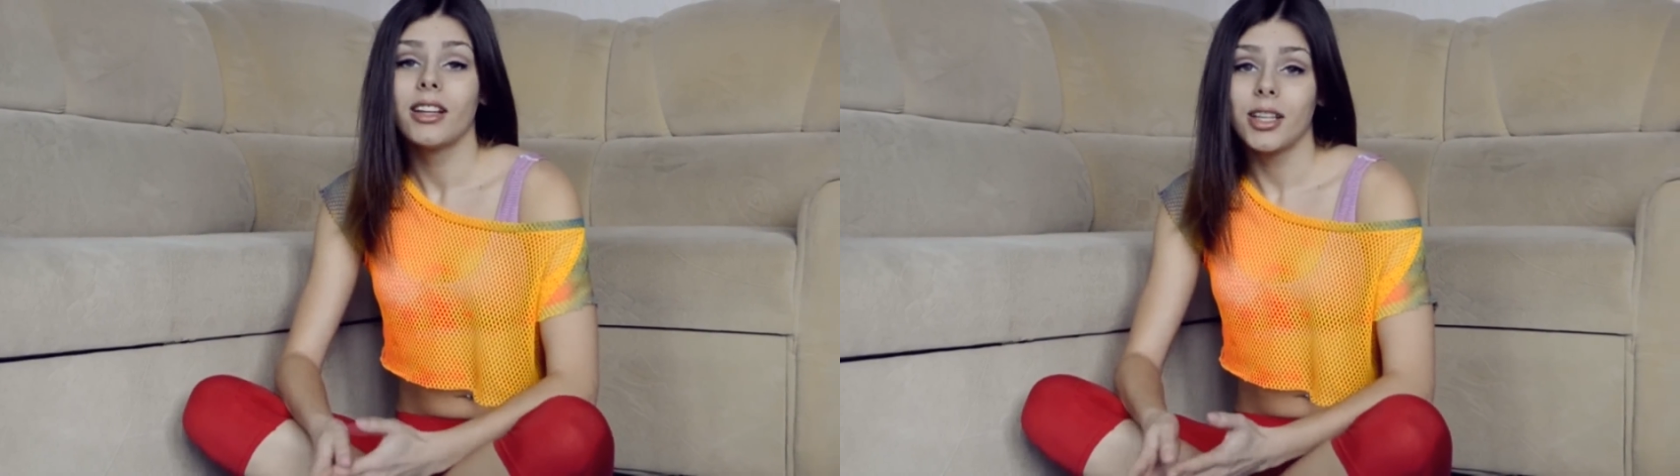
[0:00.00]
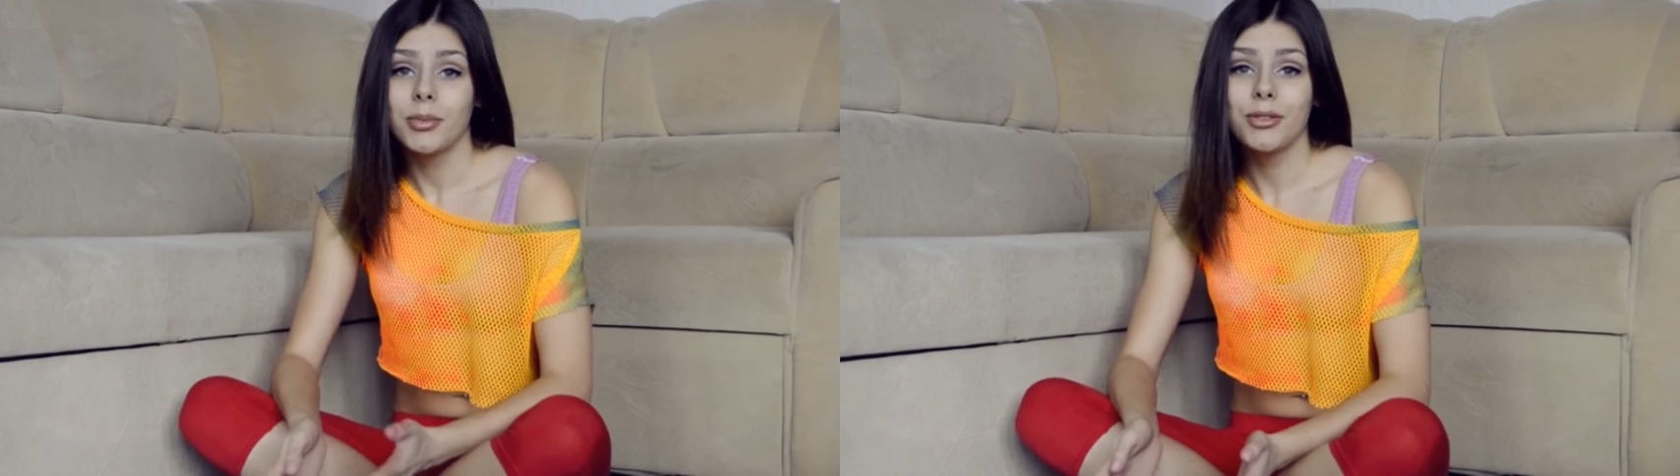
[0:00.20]

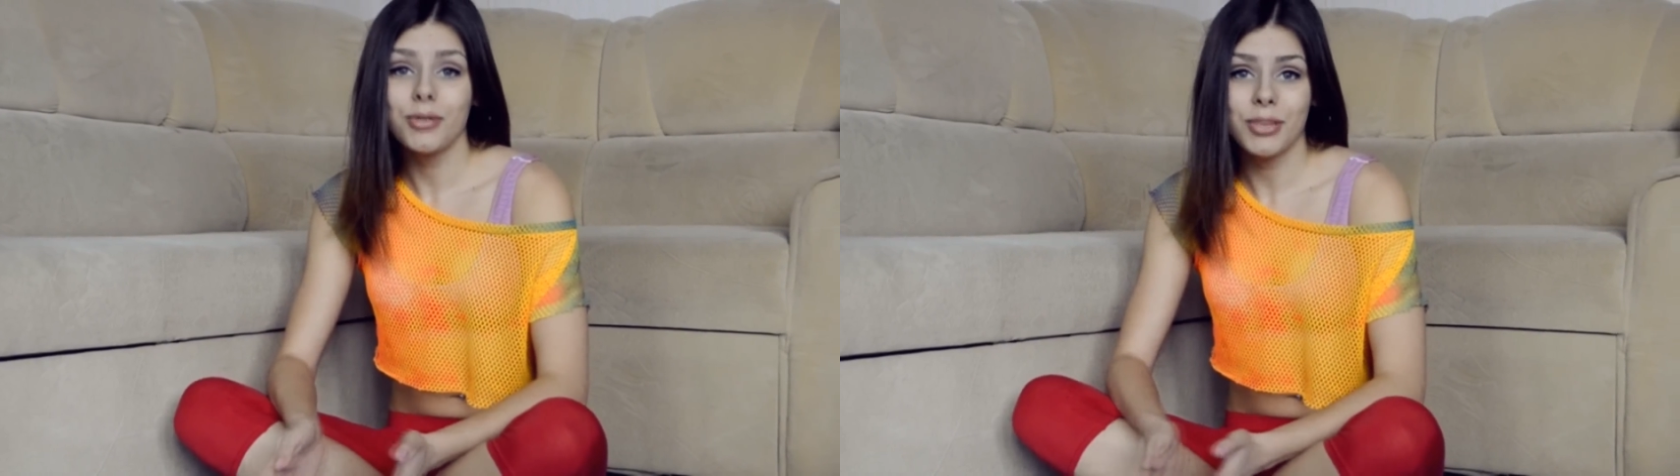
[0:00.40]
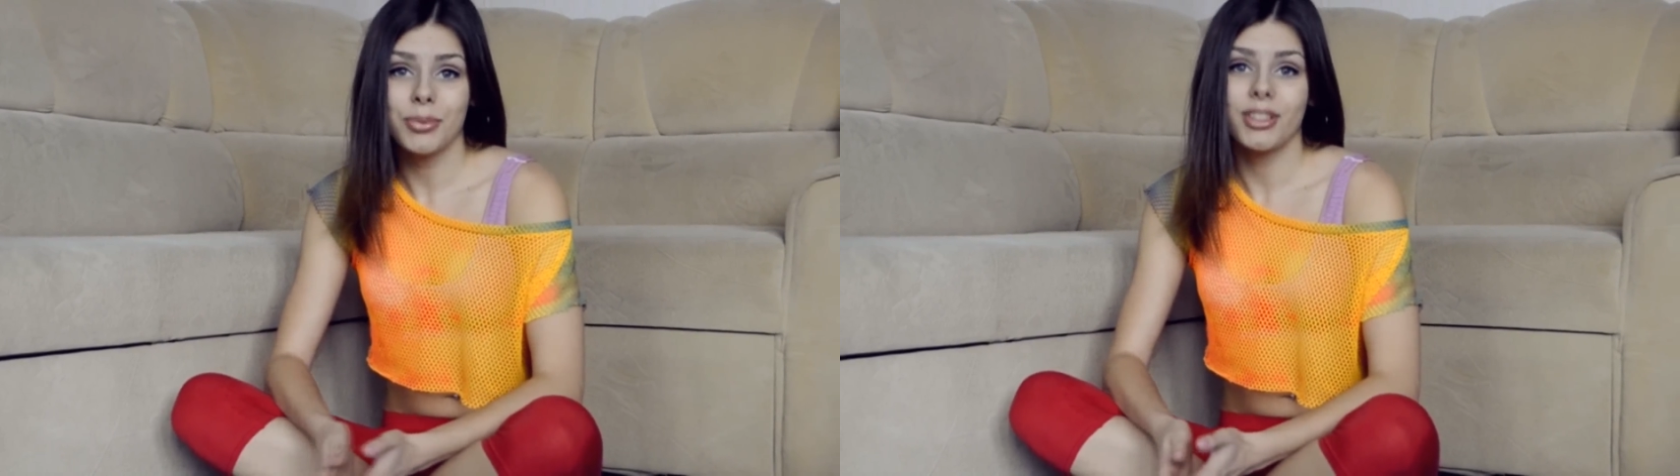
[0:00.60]
нам не
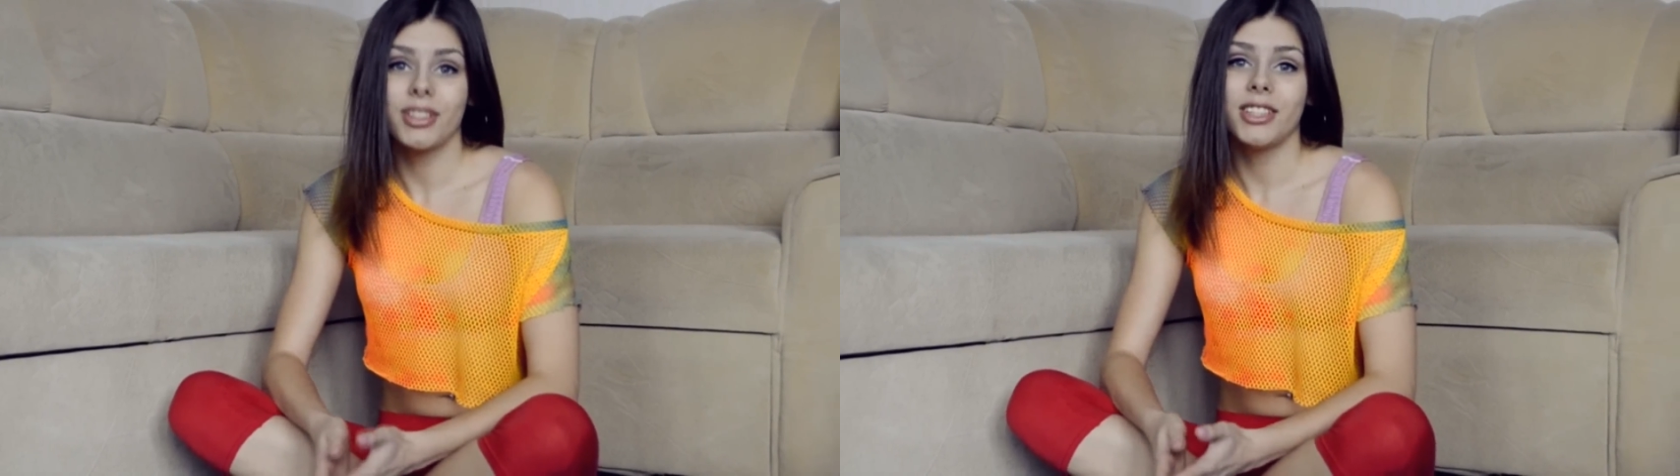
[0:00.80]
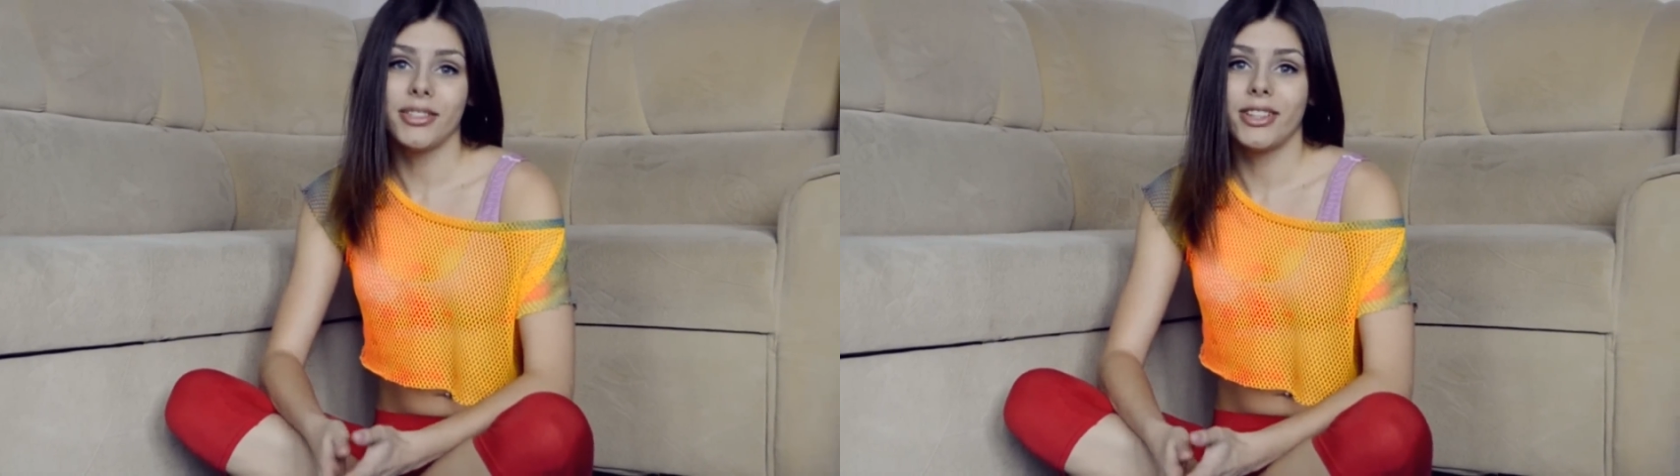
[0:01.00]
нужно будет
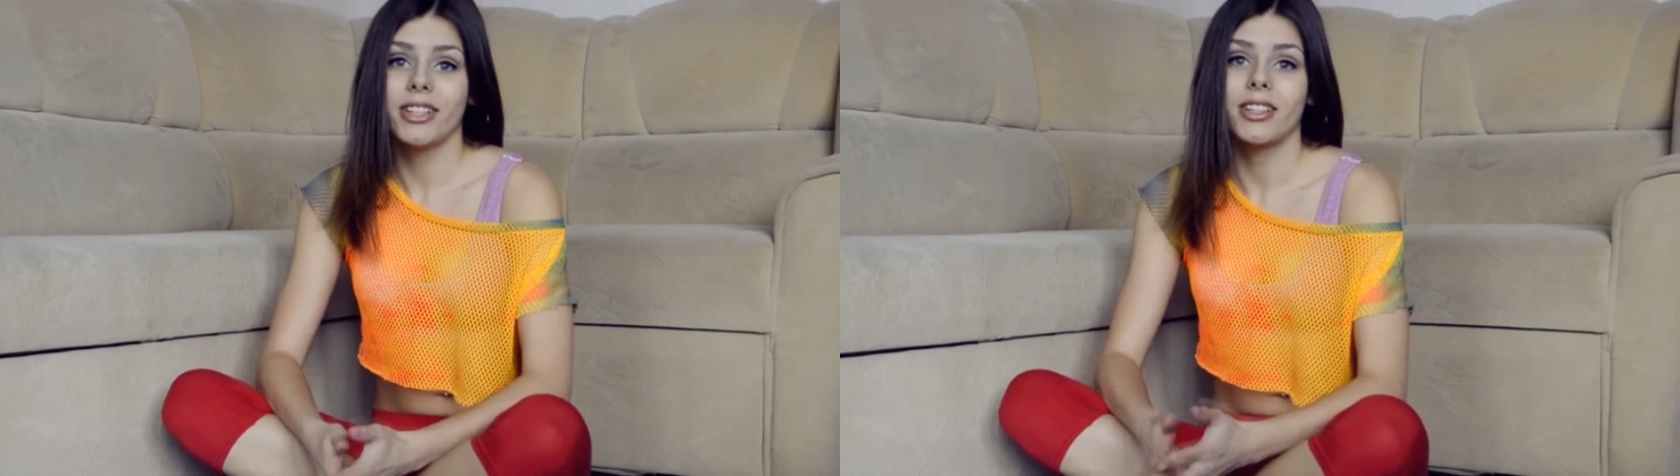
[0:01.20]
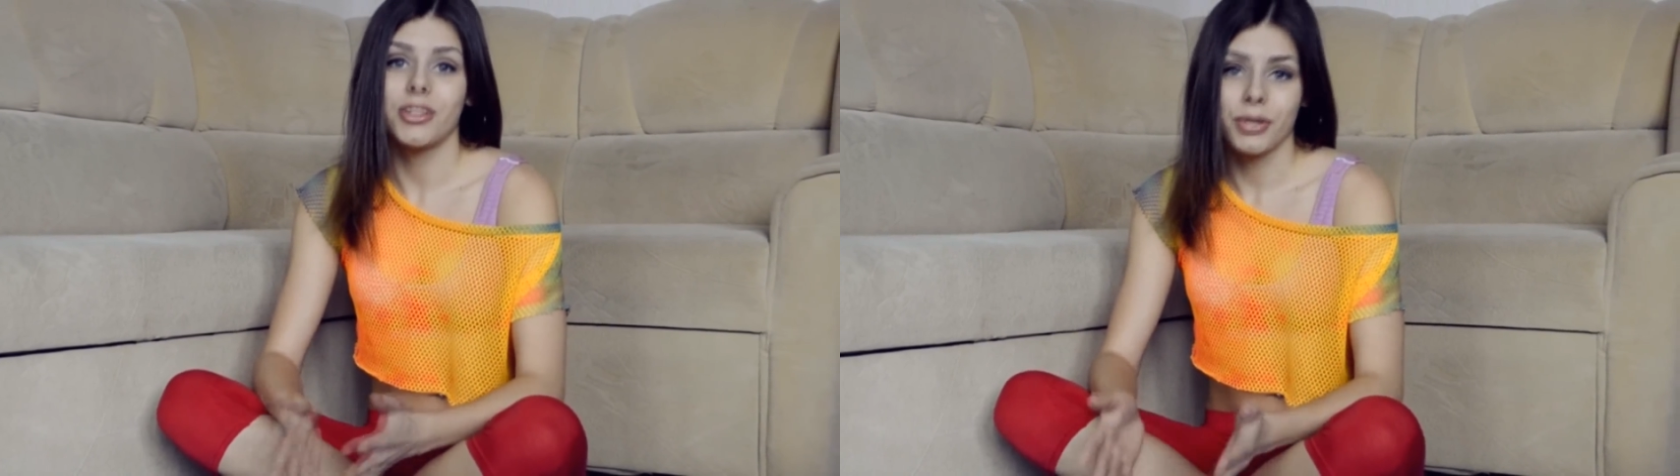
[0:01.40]
идти в
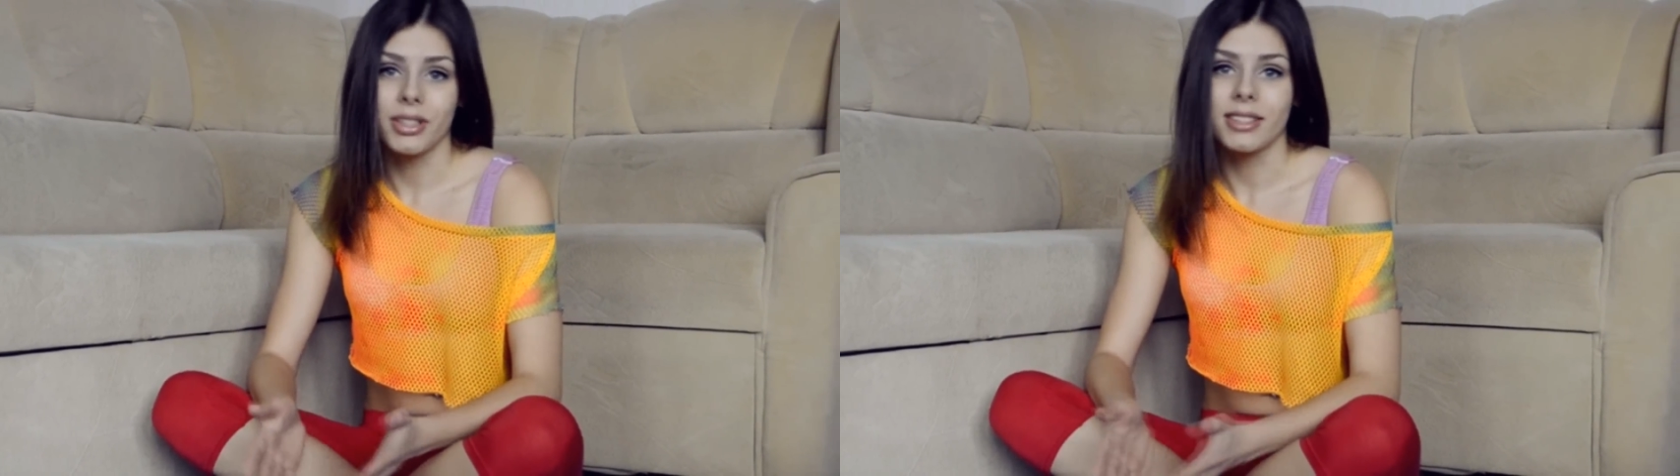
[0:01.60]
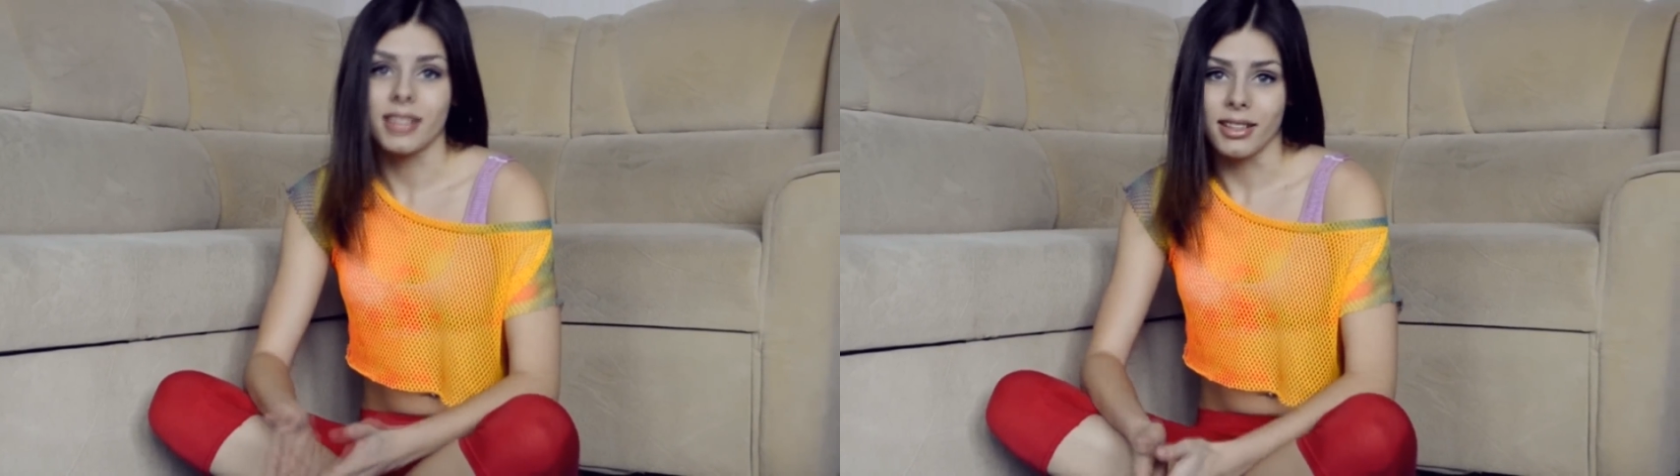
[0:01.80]

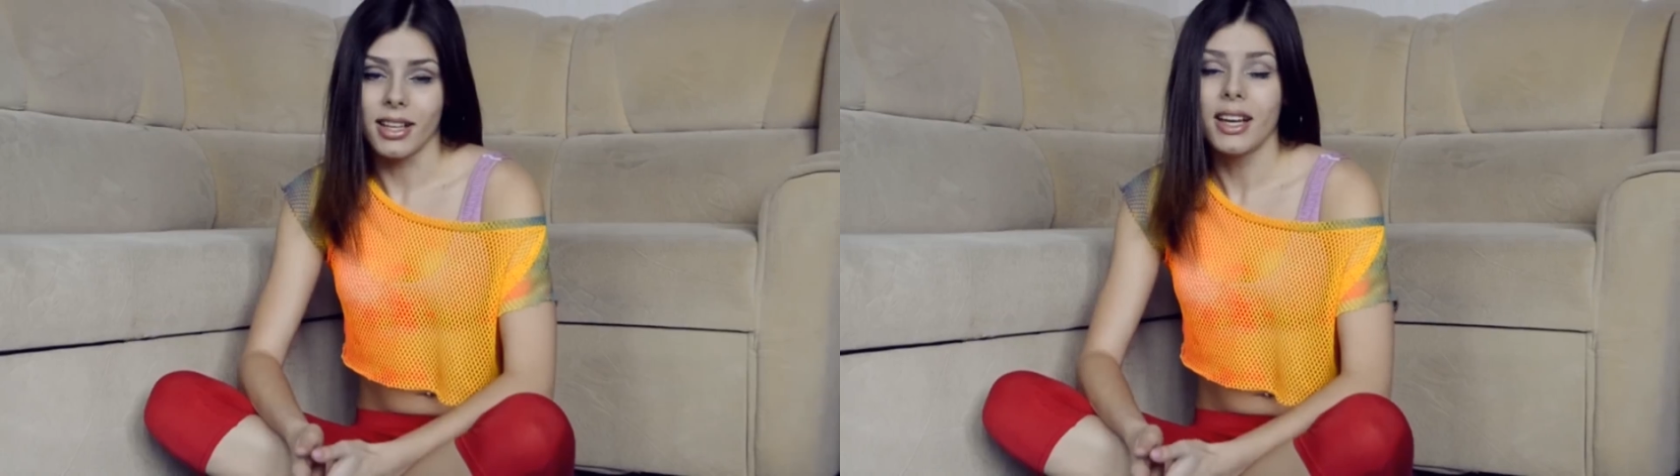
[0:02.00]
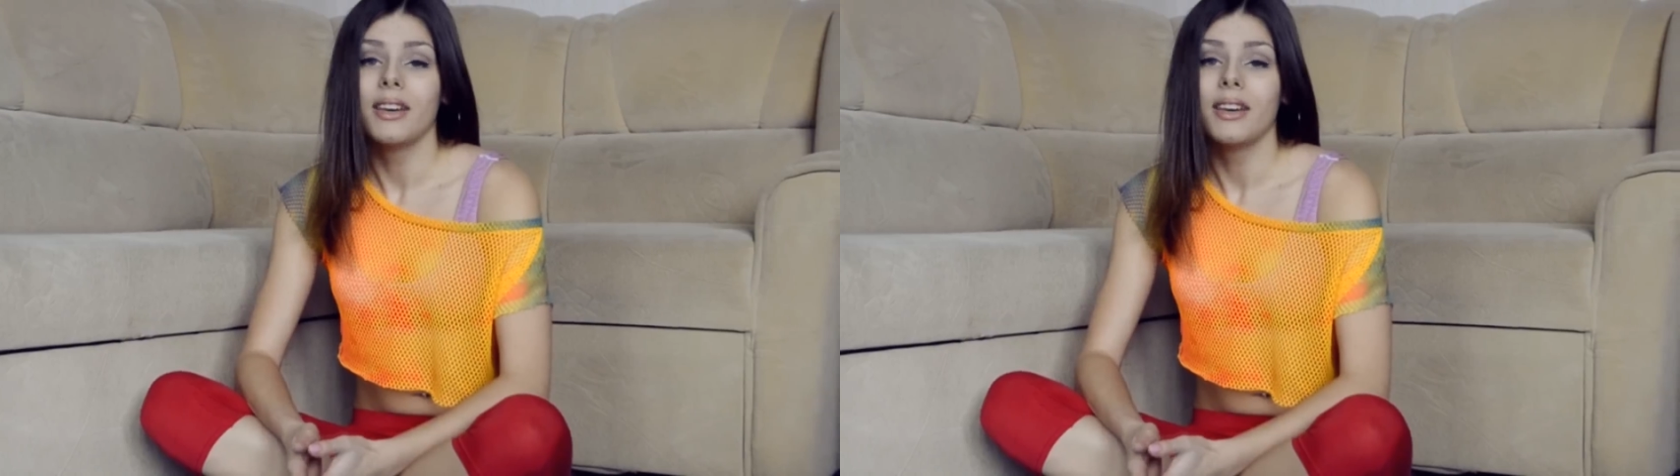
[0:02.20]
тренажерный зал.